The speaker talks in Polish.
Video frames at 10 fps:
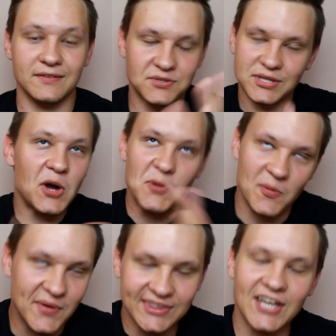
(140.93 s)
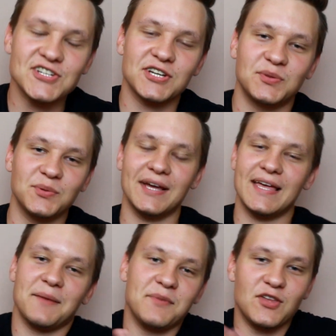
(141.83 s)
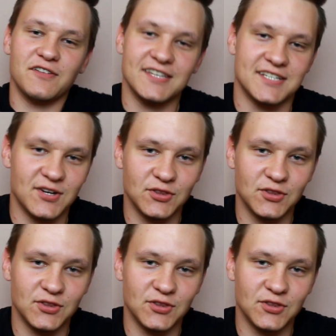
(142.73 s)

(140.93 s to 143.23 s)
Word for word: te komentarze, które jakby, no wiecie,